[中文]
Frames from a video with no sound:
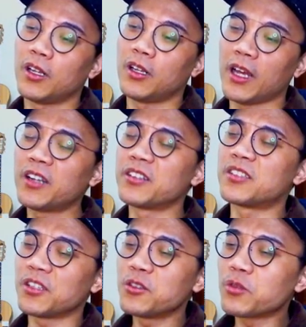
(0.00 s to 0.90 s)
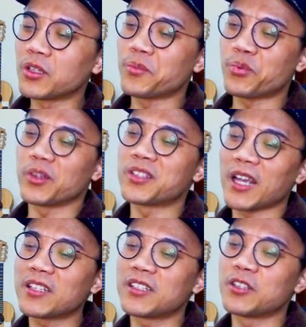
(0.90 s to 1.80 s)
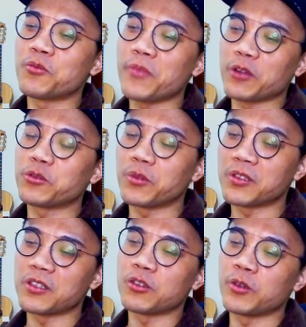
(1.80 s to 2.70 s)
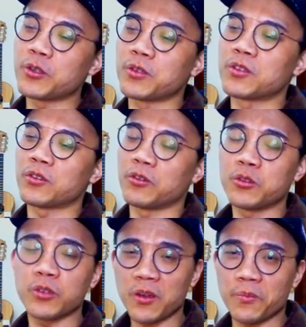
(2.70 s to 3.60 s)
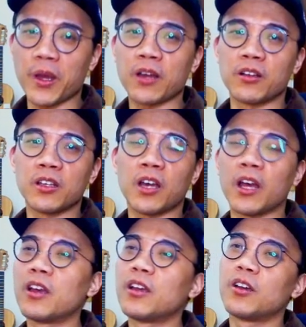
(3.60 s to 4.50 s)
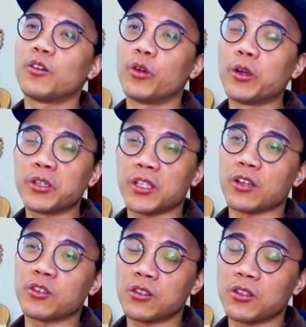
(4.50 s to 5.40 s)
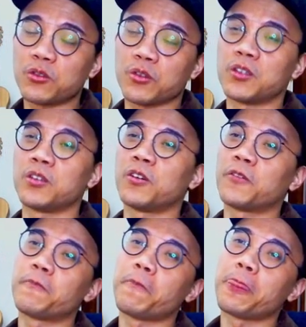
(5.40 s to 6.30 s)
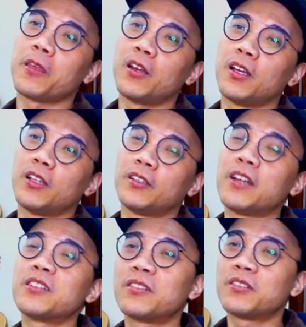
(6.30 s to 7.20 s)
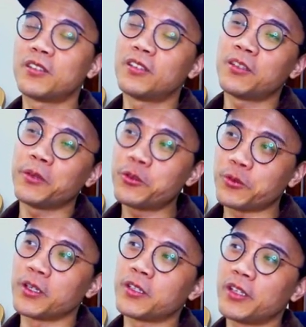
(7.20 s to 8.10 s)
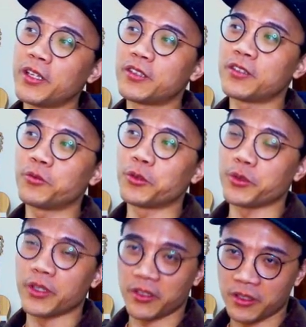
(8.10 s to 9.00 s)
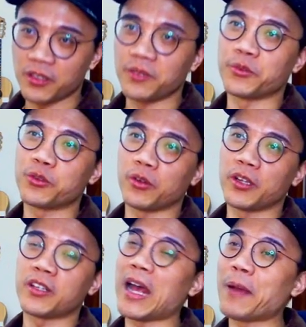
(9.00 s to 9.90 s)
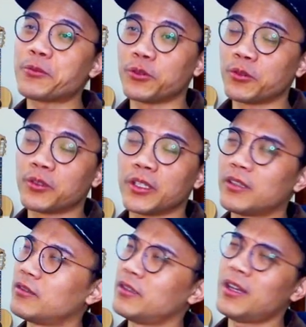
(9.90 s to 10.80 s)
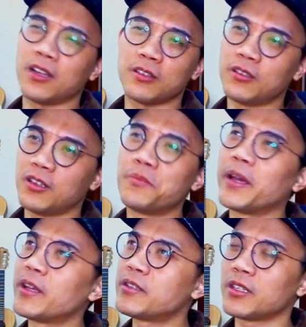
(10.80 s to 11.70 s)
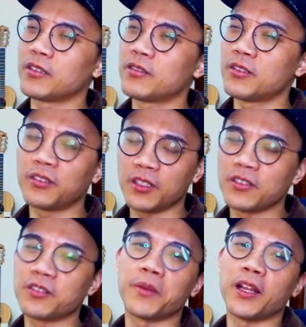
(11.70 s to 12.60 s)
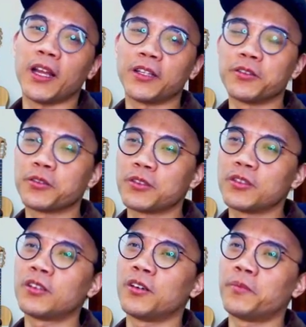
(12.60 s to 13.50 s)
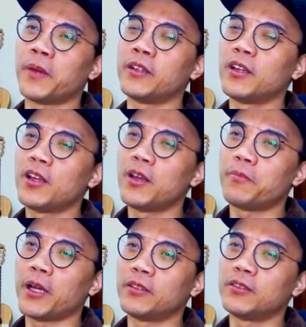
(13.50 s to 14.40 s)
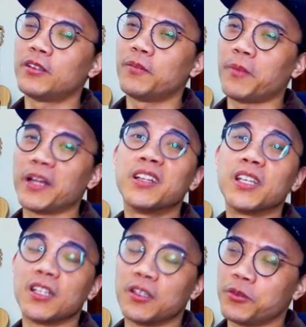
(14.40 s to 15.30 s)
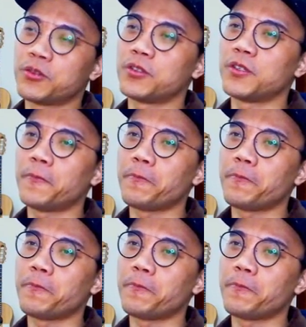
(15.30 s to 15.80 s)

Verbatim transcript: 来很精准的 precisely 去描述一个 situation 的时候，我觉得很棒很厉害，我也会想要试着学着用。但这边举的一些例子是我觉得也真的很不错了，像 absolutely 呀，真的 amazing，真的听的是蛮烂的，就是哈，蛮蛮蛮腻的，就是。